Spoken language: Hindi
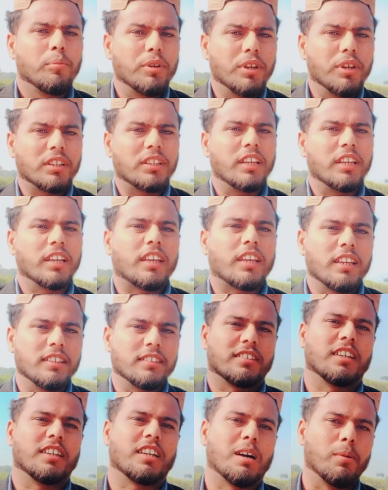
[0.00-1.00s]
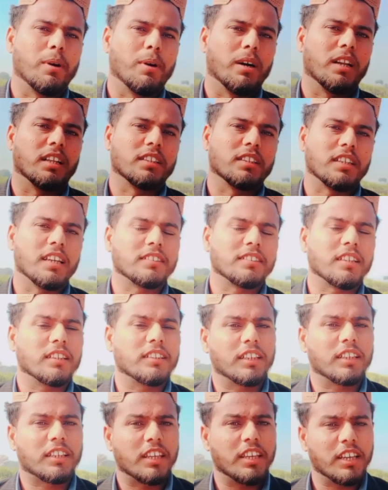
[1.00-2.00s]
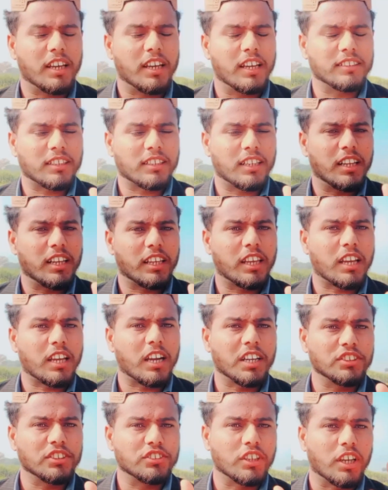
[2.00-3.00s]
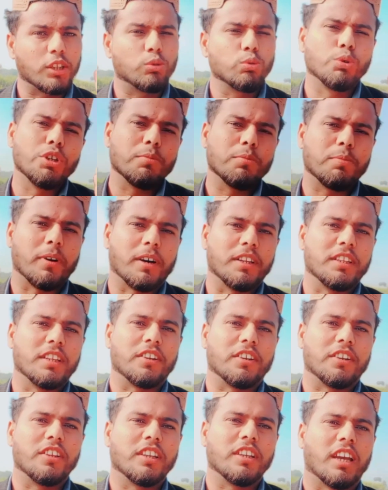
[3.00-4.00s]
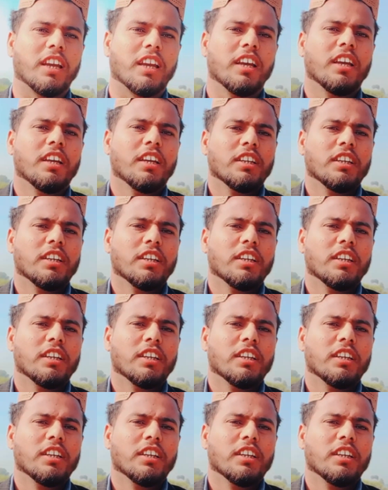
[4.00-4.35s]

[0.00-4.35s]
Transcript: फिर देखें इसके कम हालात ऐसा देखें ऐसा लगेगा कि जादुई पानी है ठीक है